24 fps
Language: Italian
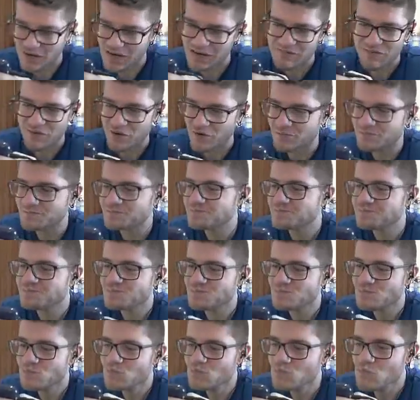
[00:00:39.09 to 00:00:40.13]
la farò.
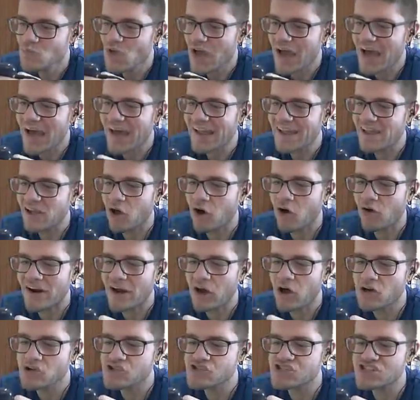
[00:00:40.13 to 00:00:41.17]
Allora,
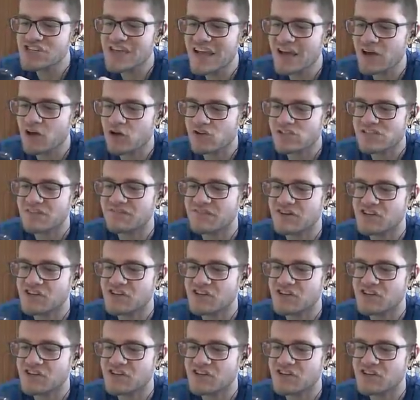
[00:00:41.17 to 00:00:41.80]
oggi che cosa